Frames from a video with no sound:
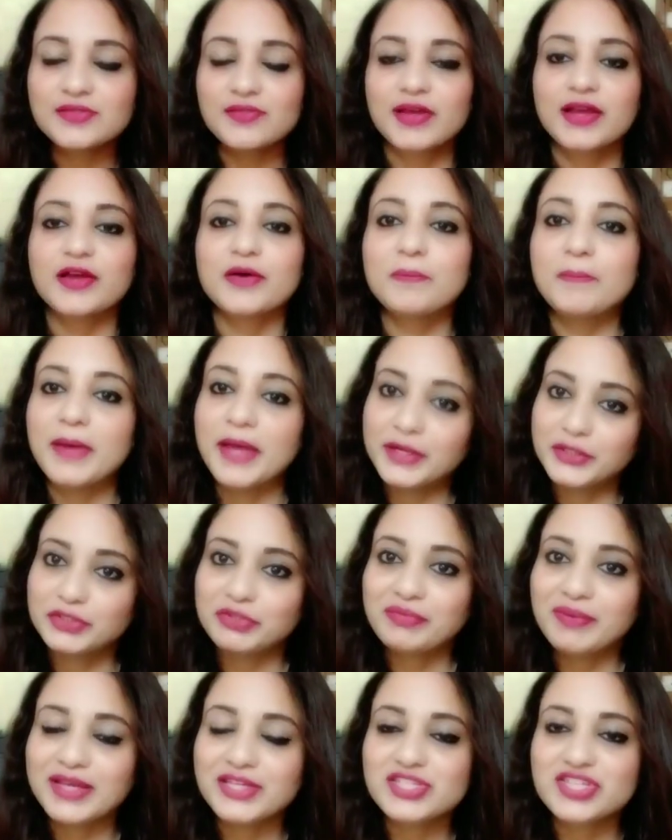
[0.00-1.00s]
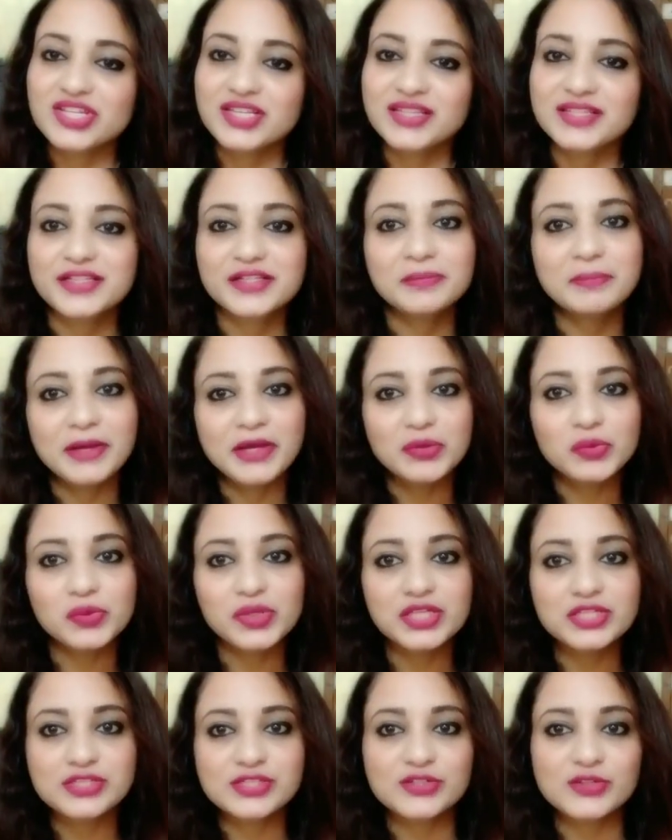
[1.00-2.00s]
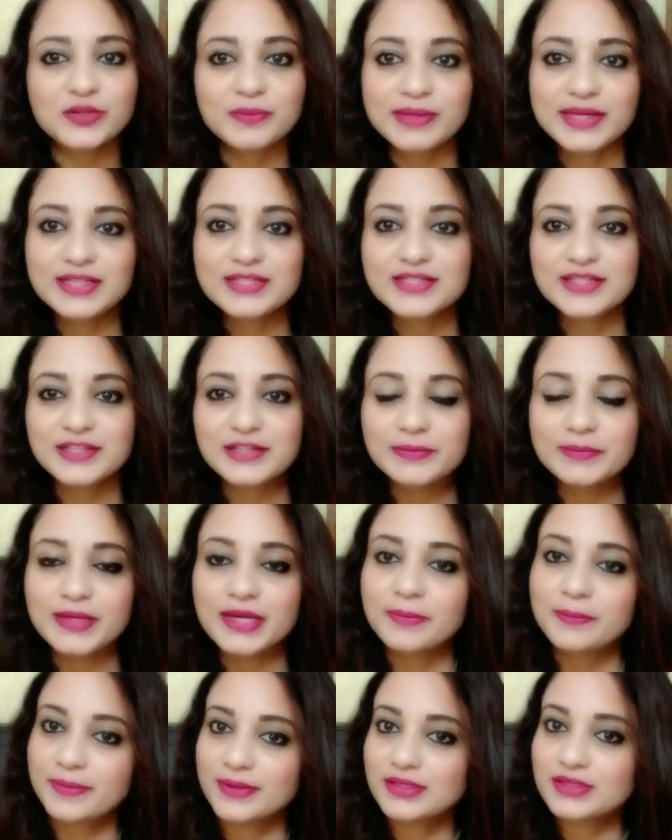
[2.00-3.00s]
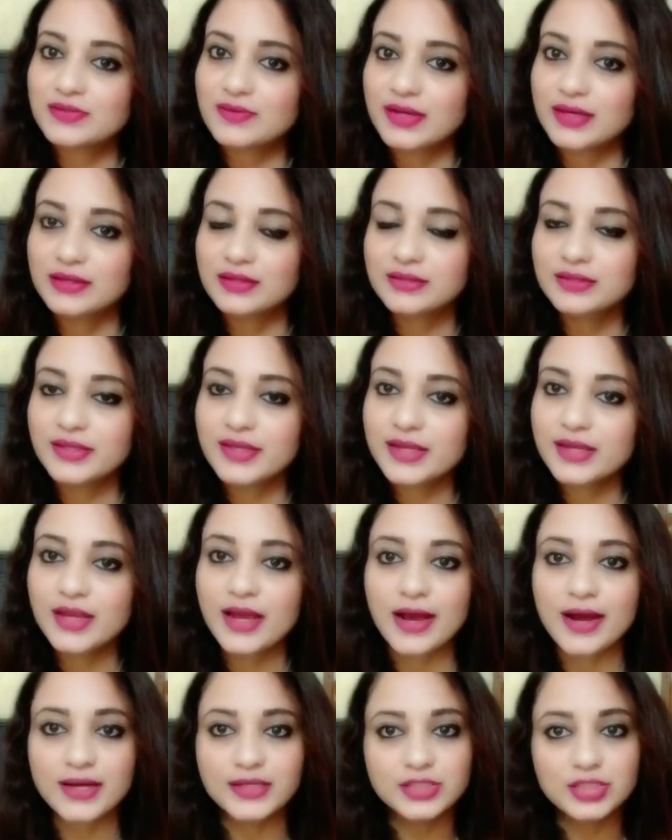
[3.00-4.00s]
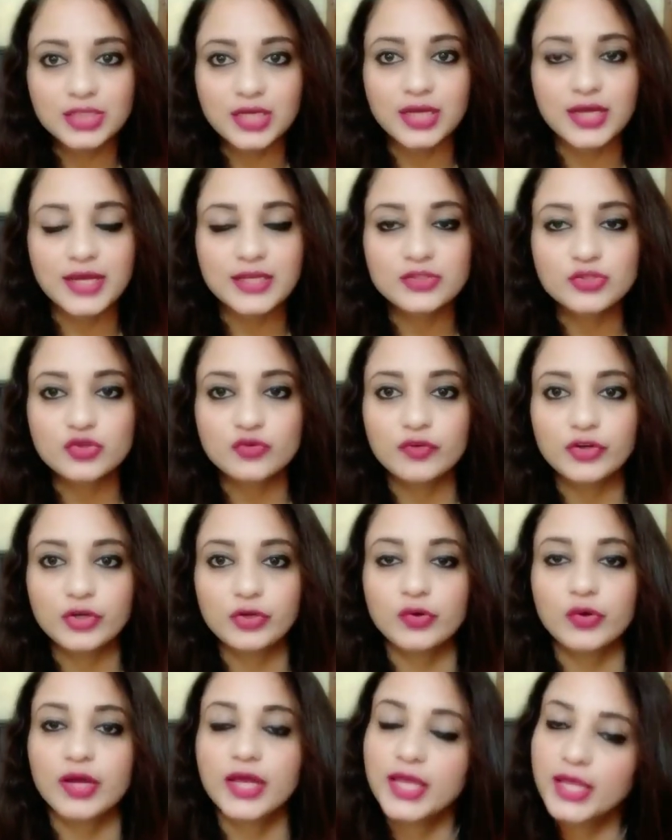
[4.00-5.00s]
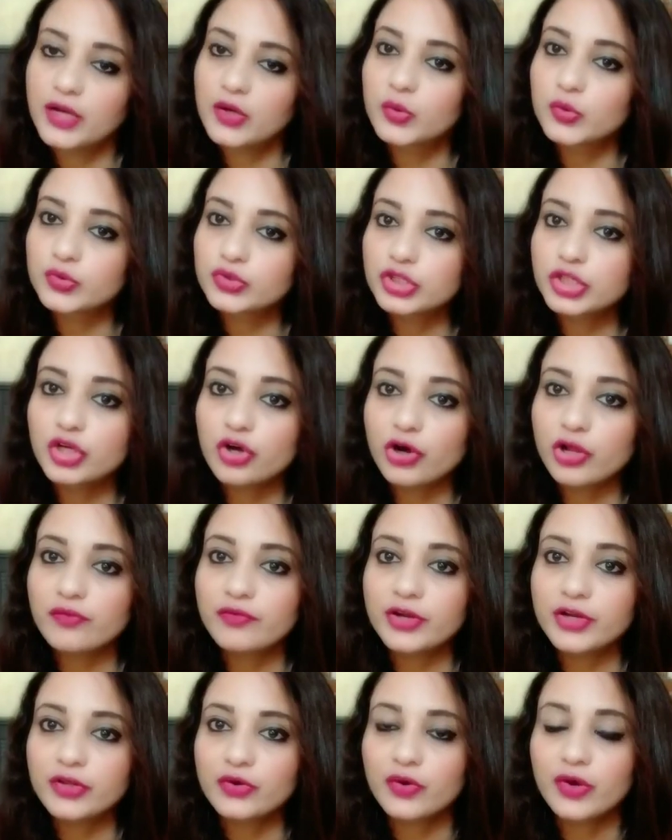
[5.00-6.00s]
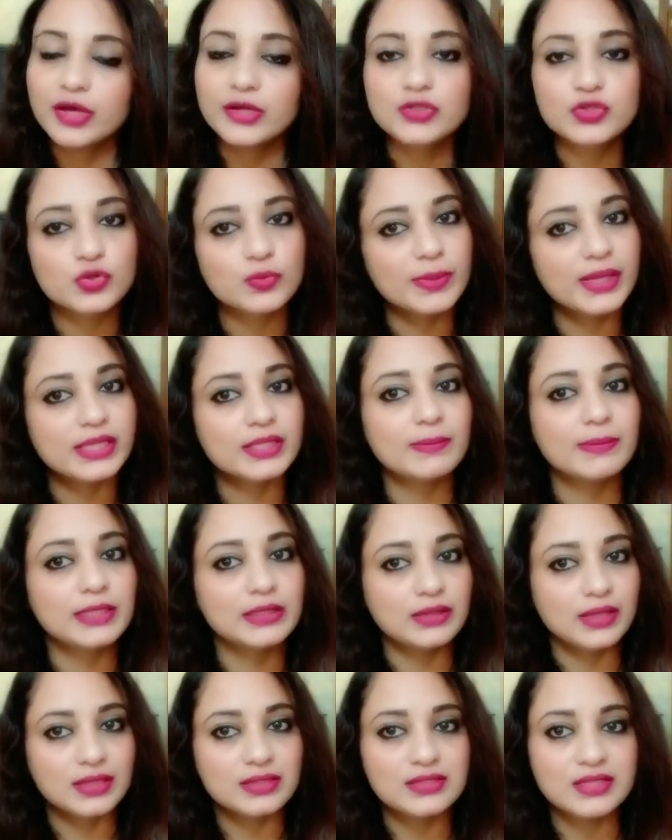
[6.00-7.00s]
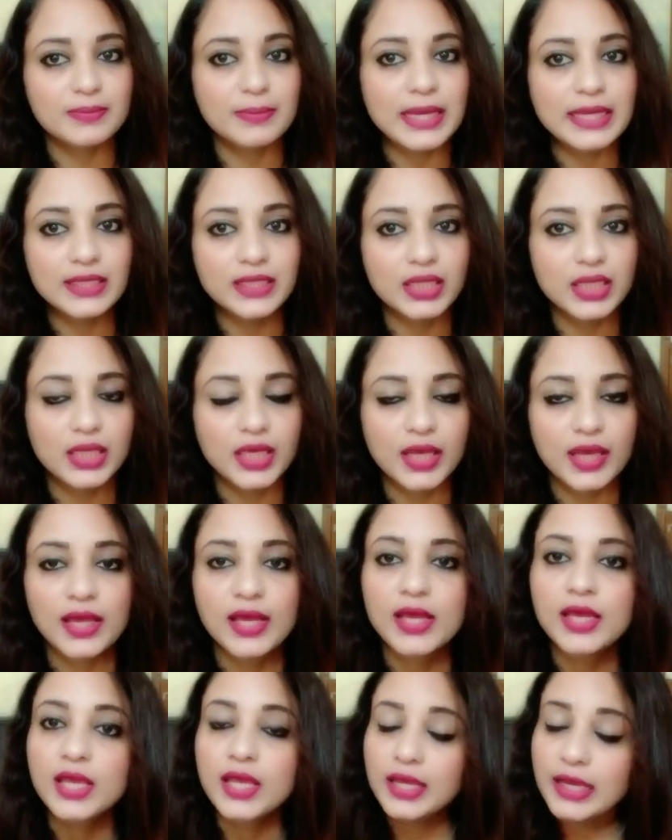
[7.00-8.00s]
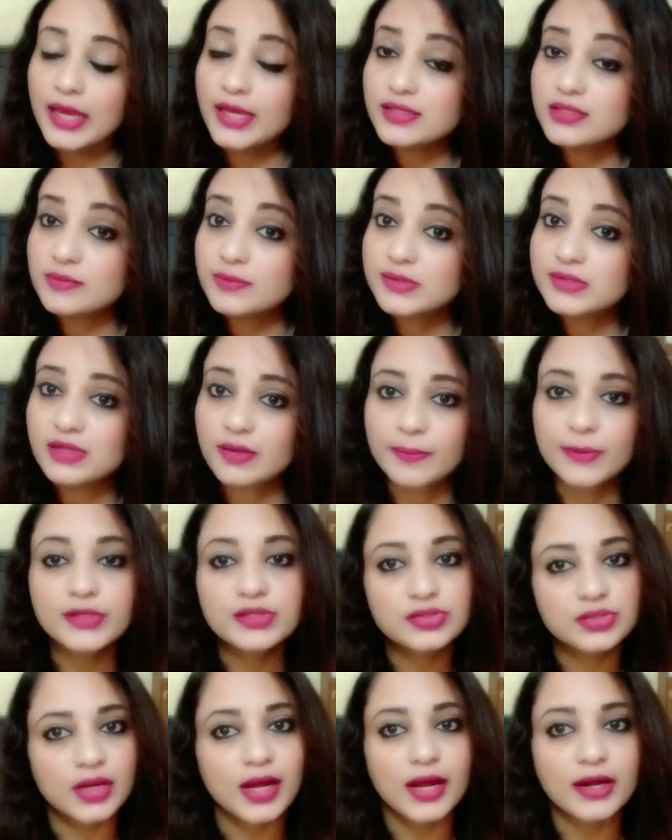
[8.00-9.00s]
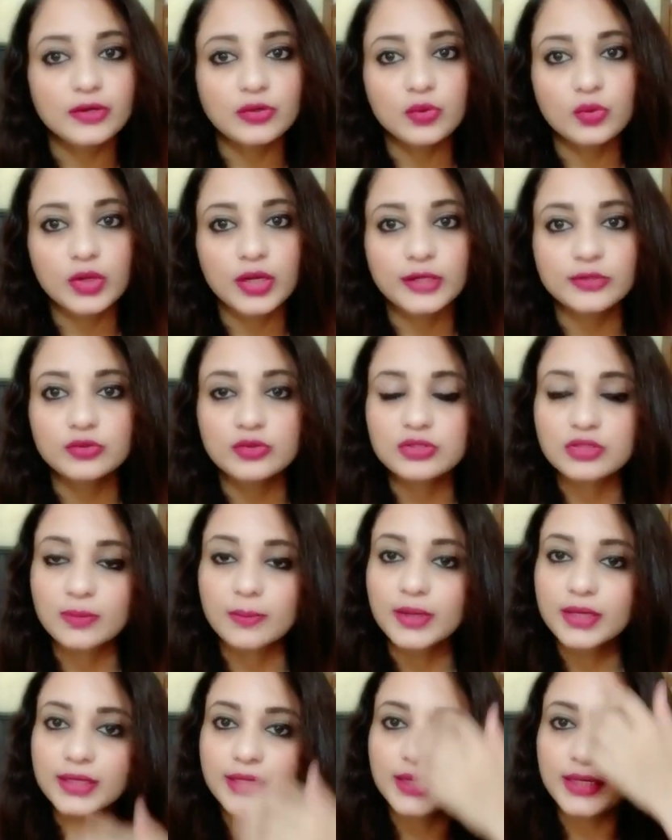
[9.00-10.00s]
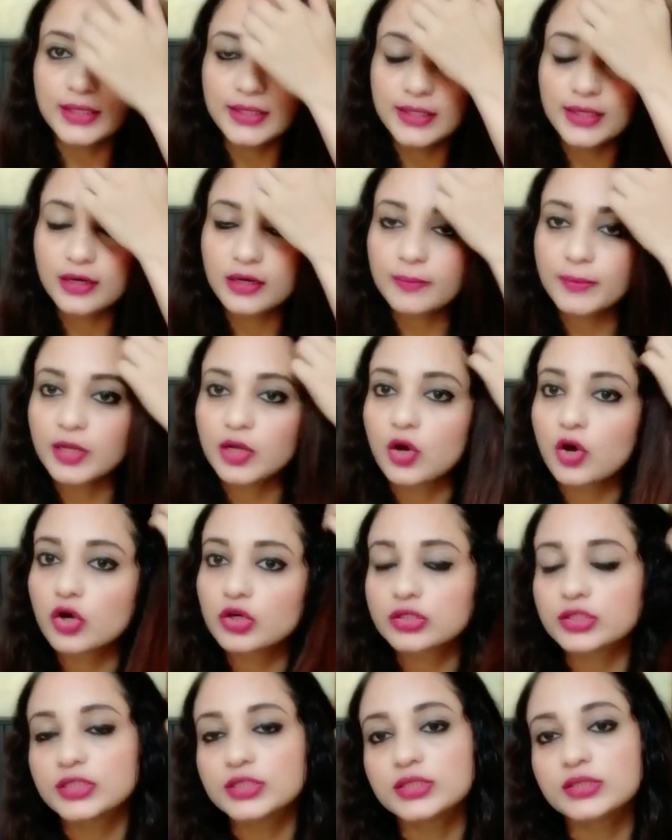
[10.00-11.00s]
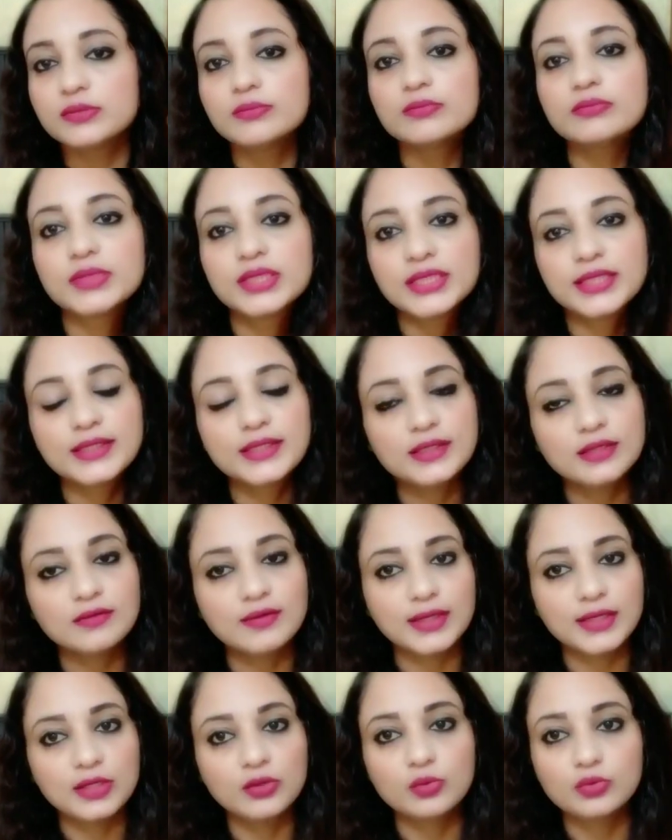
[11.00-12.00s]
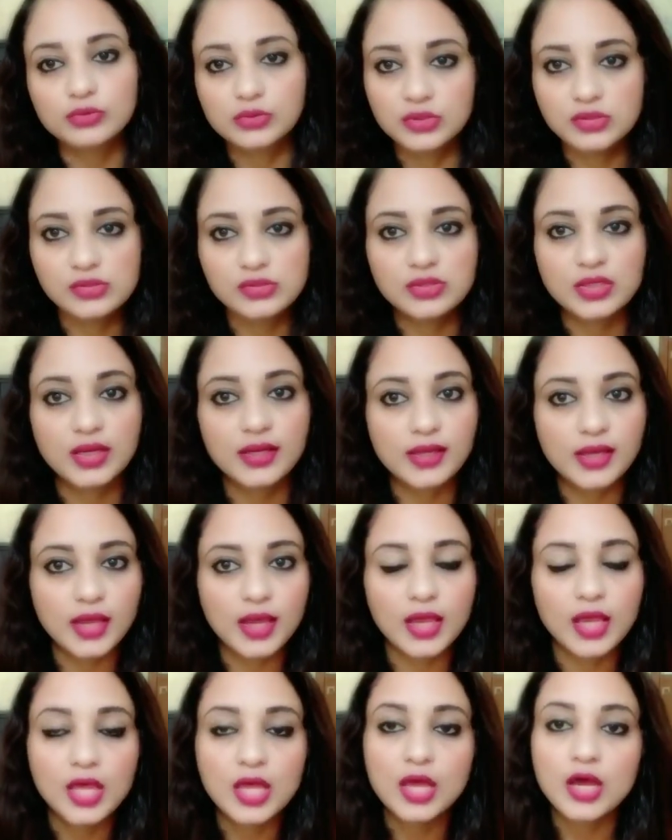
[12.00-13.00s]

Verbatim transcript: वेलकम बैक टू माय चैनल मैं हूँ किंजल और मेरी चैनल पे आपका स्वागत है आज का गाइज जो वीडियो है एक कुर्ती हॉल वीडियो है जो मैंने मिंत्रा से बाय की है गाइज अभी समर स्टार्ट हो गया है तो समर के लिए हमें कॉटन मटेरियल वाली कुर्तीज़ चाहिए